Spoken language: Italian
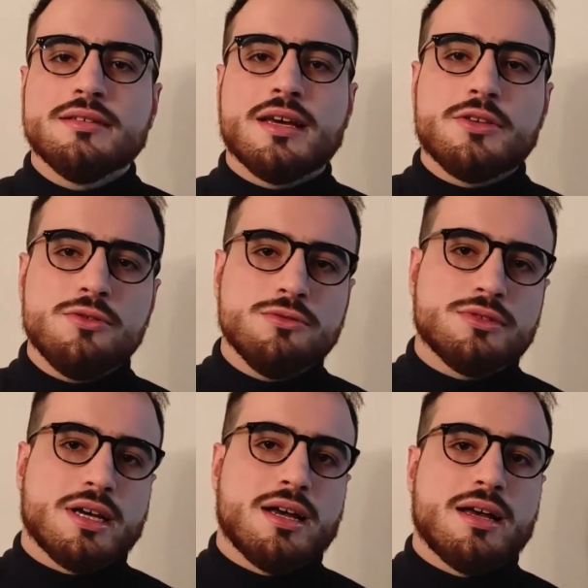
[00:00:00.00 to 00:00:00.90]
ti
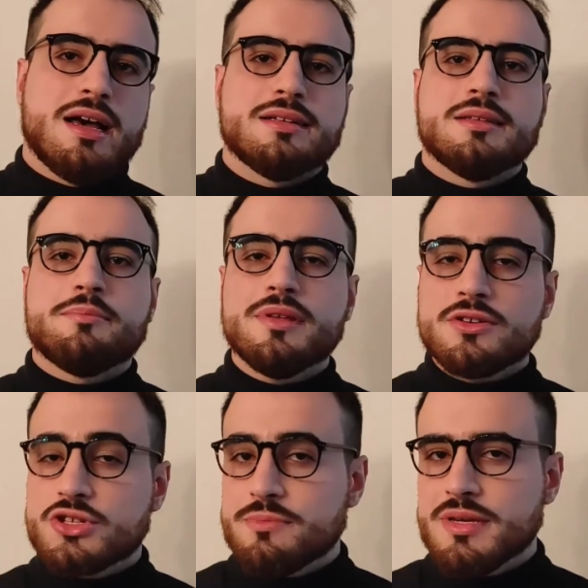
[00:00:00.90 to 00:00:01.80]
aiuta a
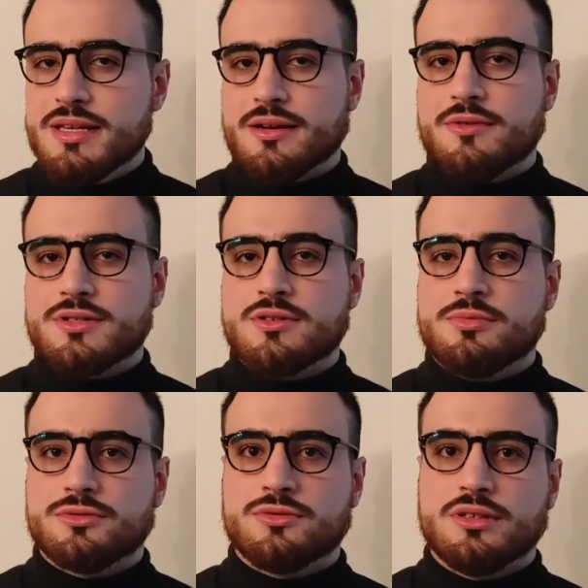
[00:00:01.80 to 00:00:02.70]
percepire queste
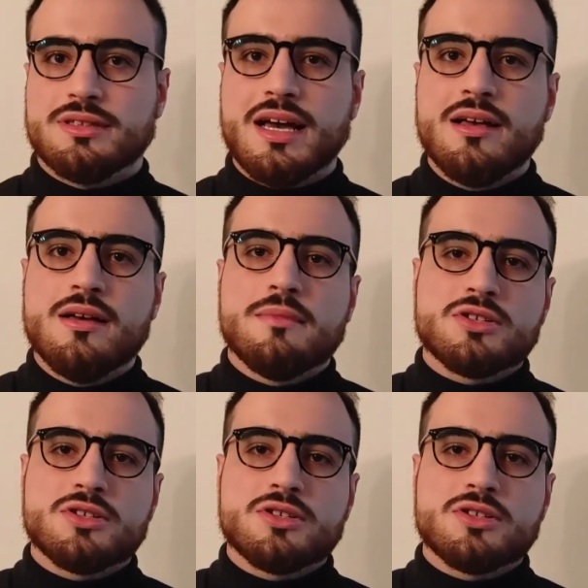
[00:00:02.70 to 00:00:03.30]
opportunità,